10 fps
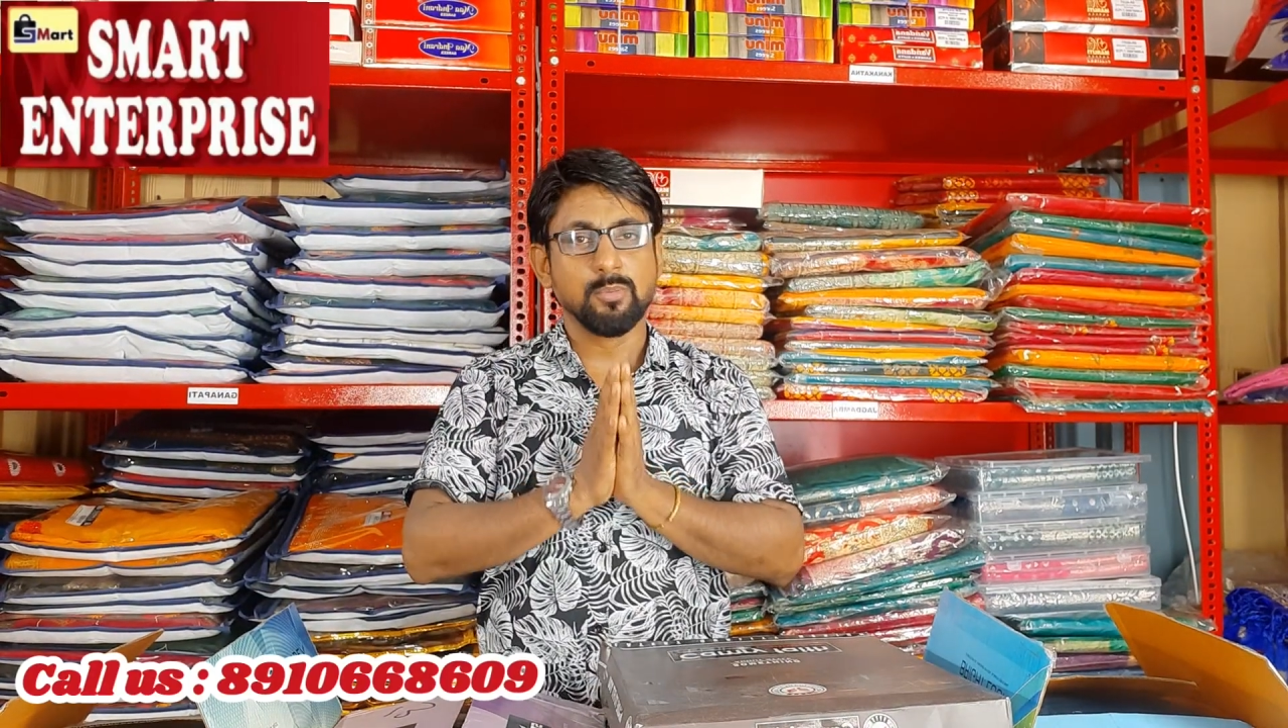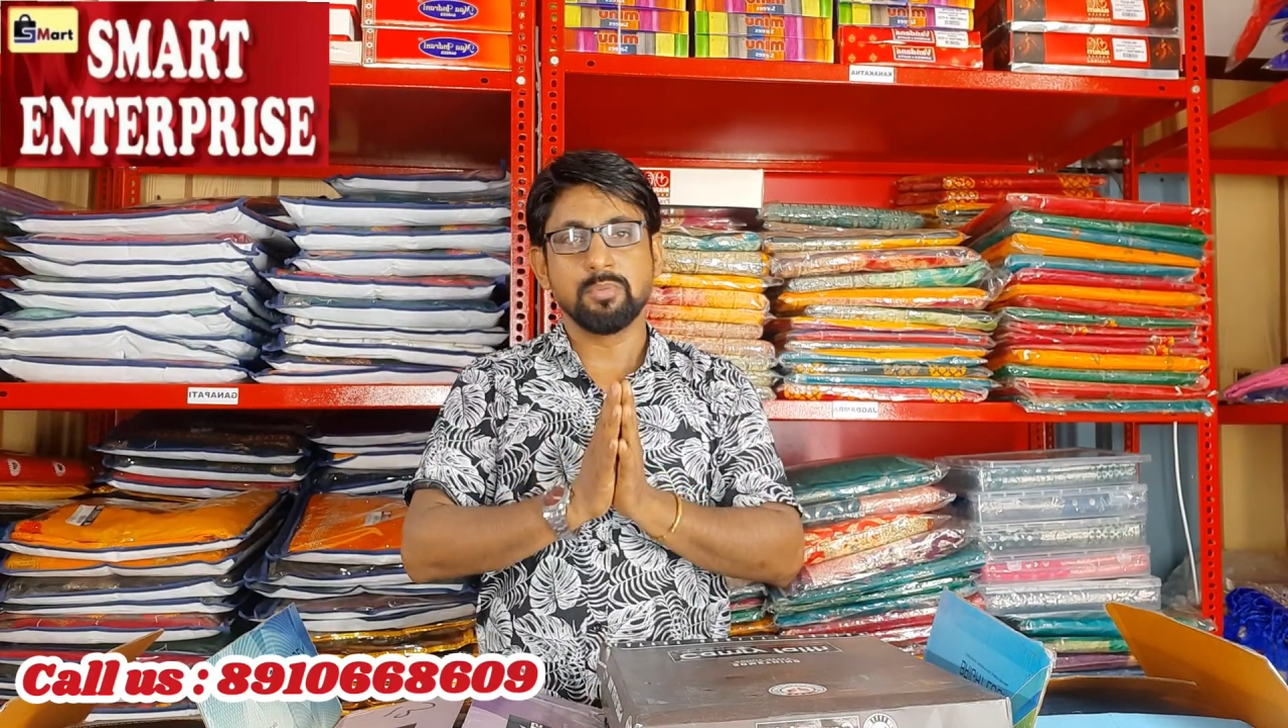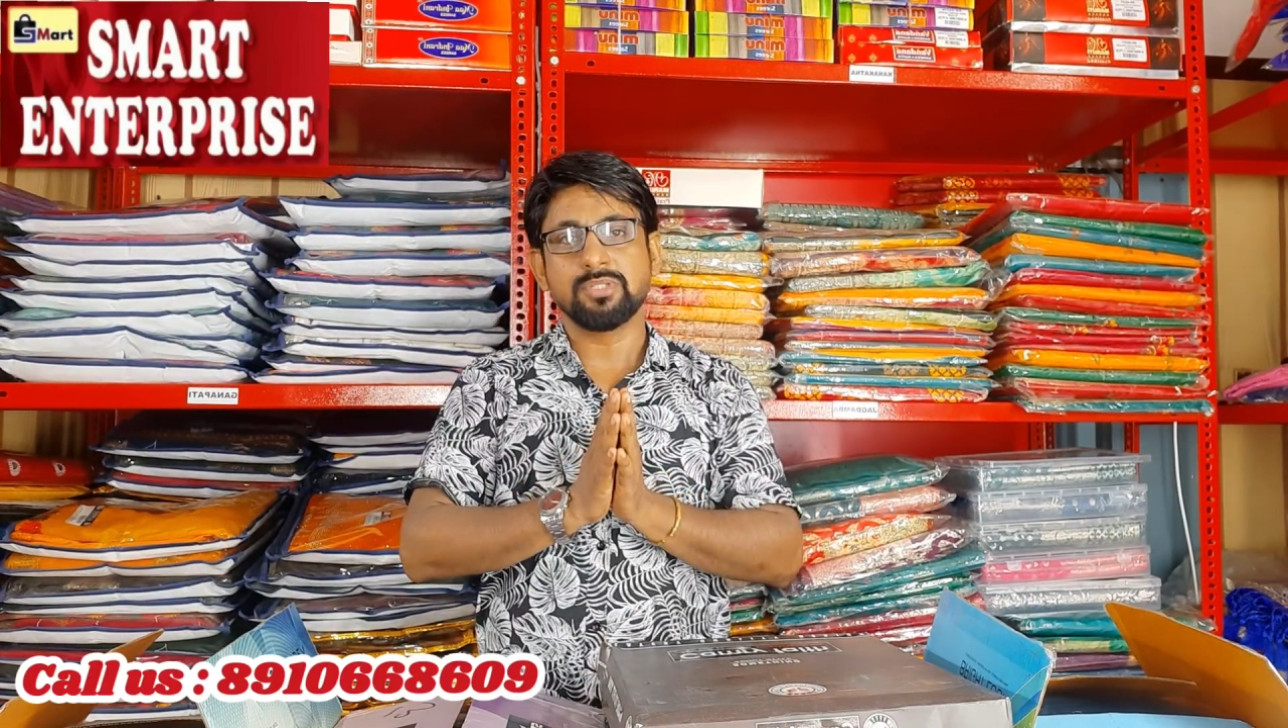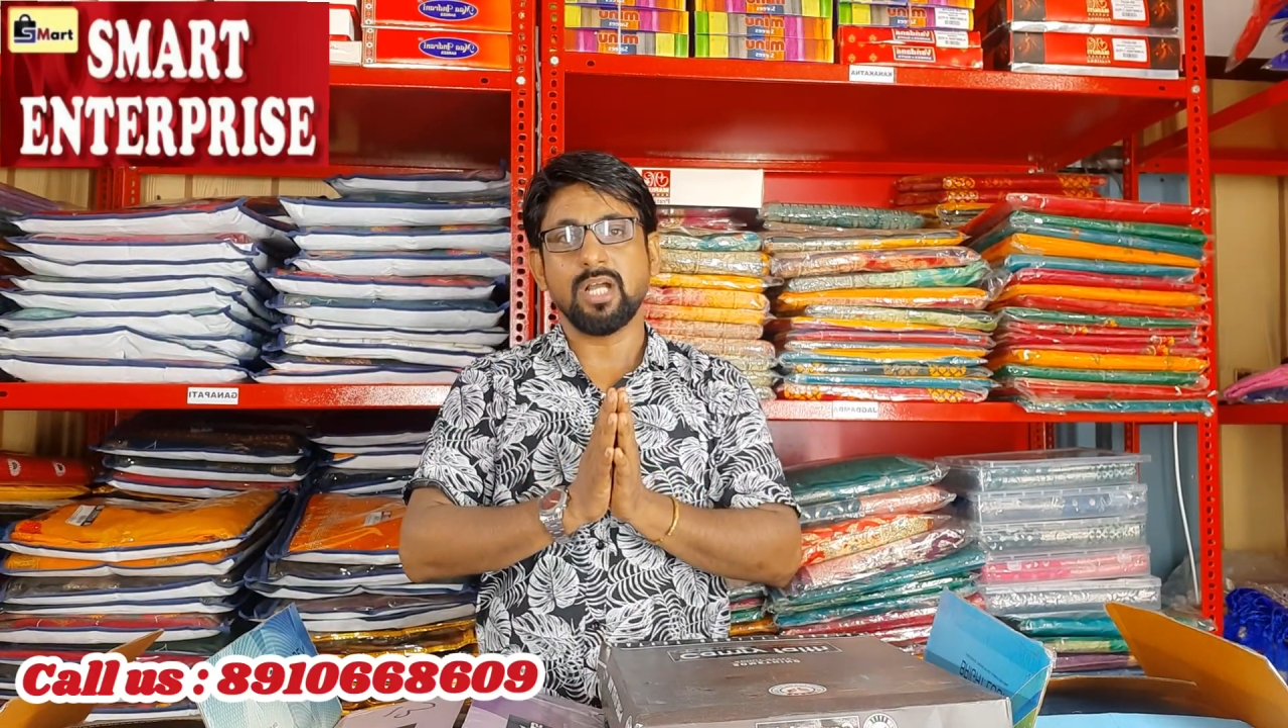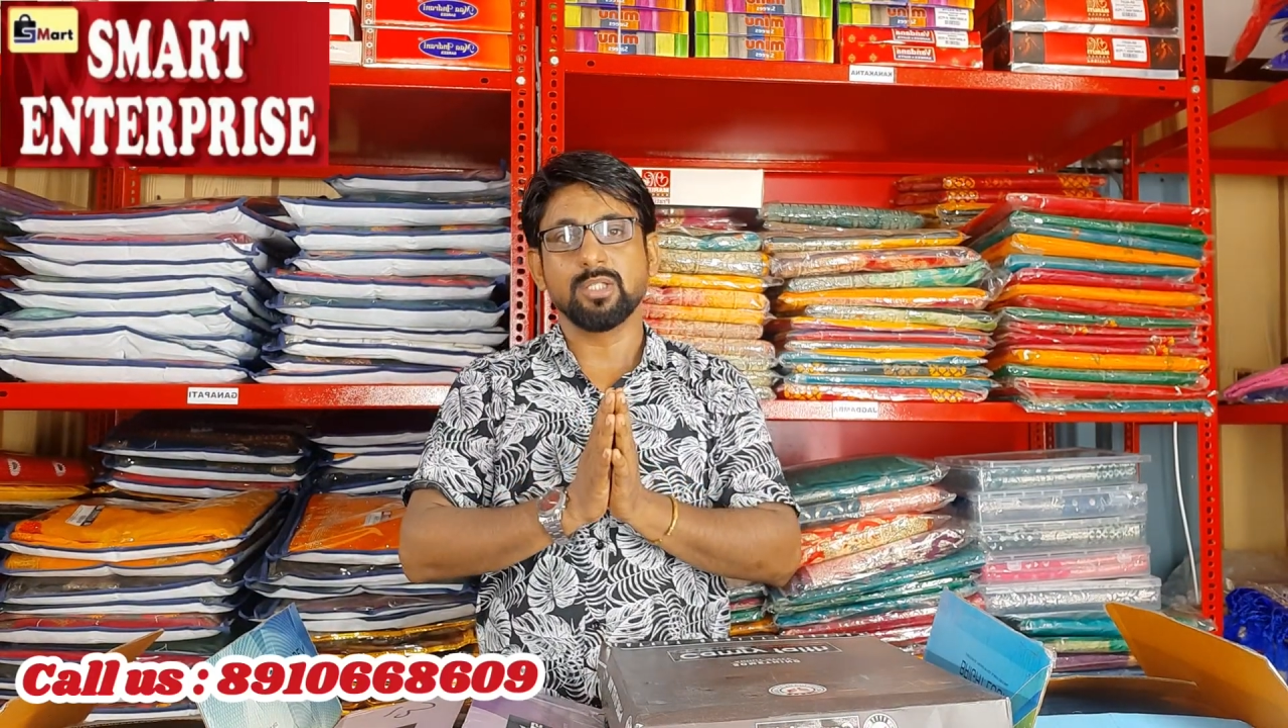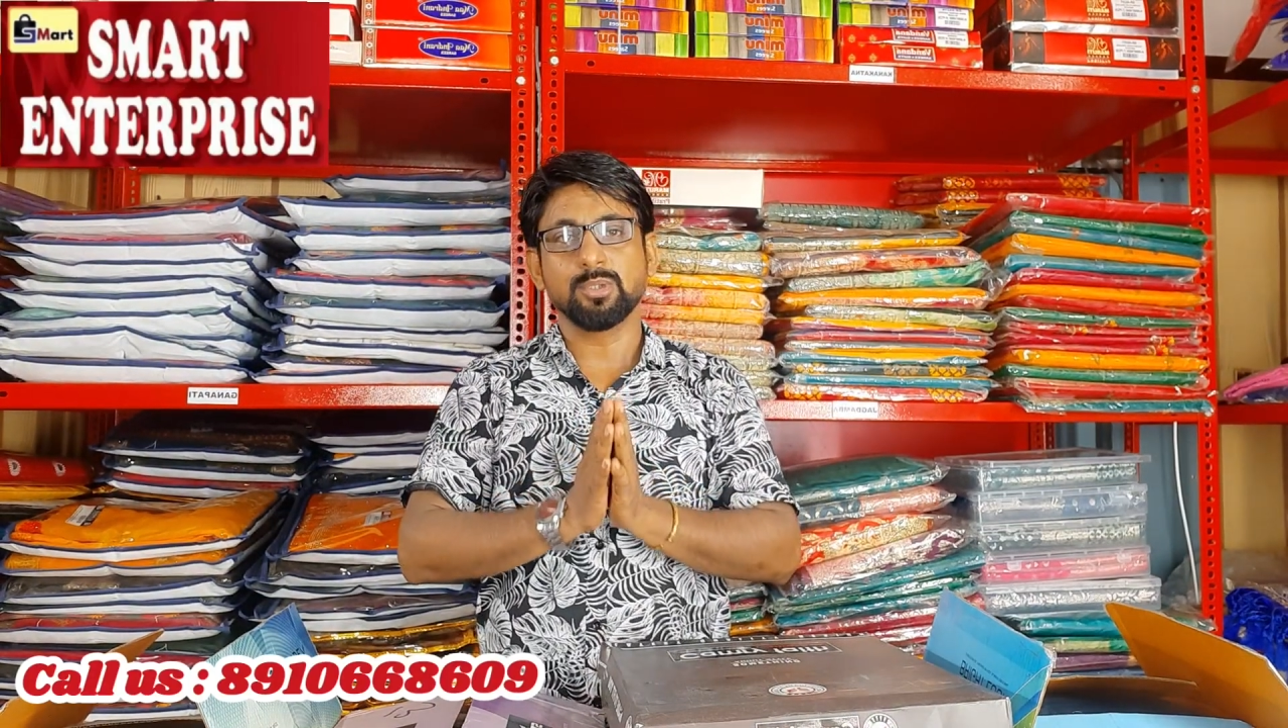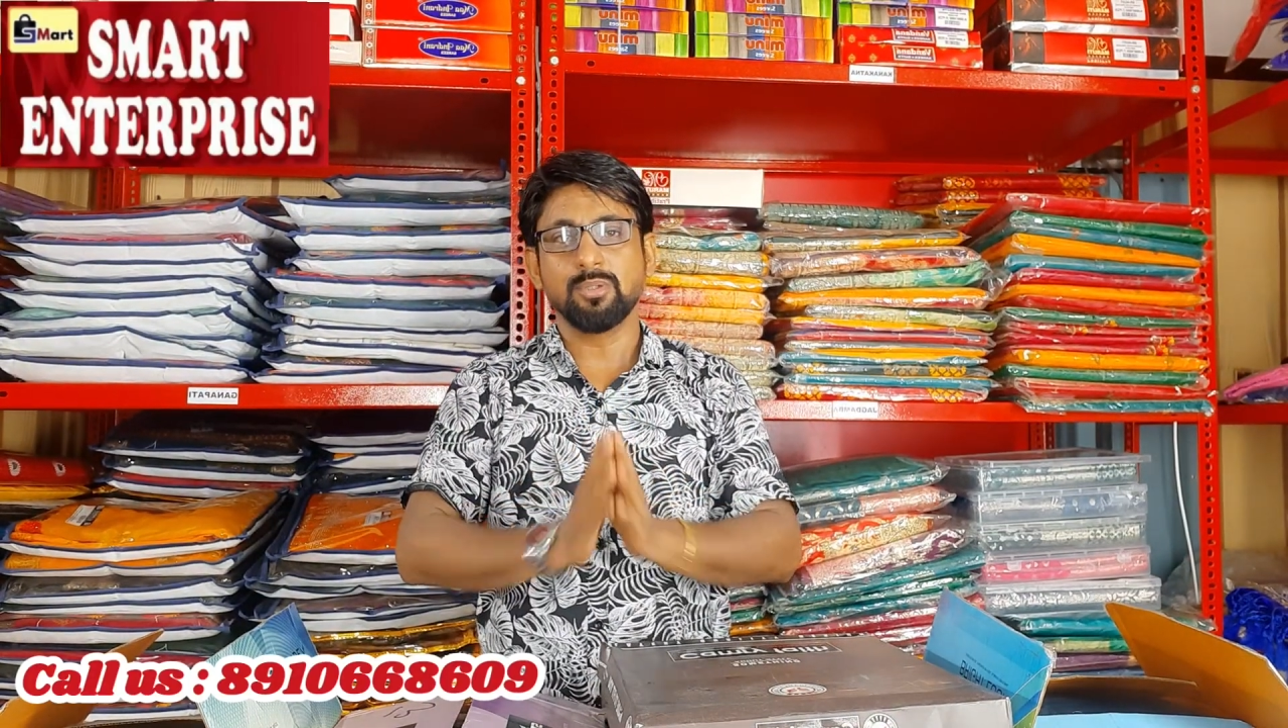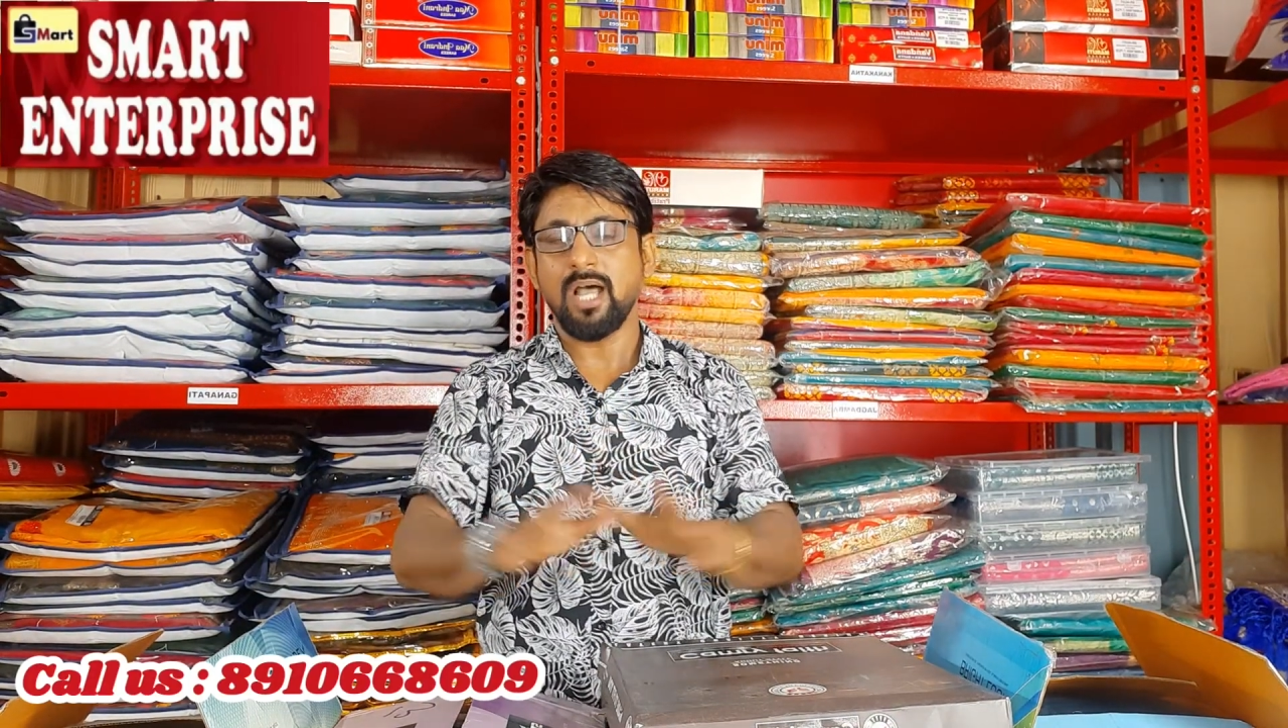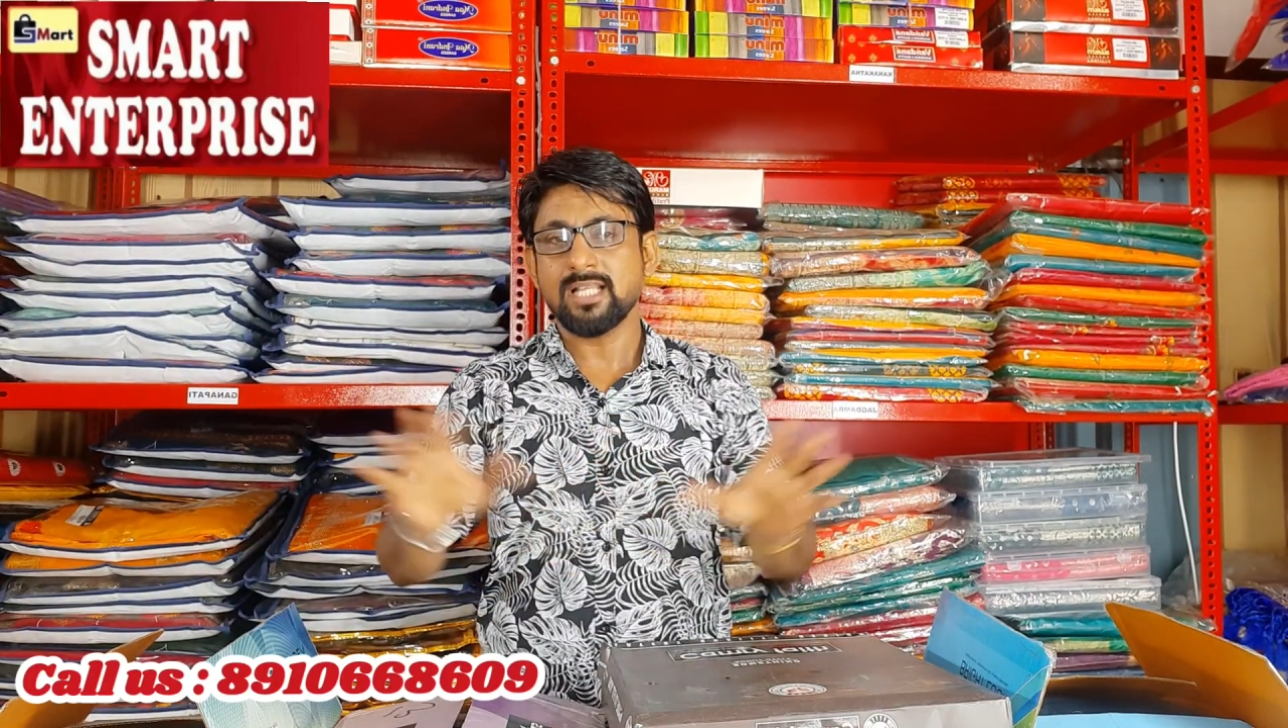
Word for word: খুব খুব স্বাগত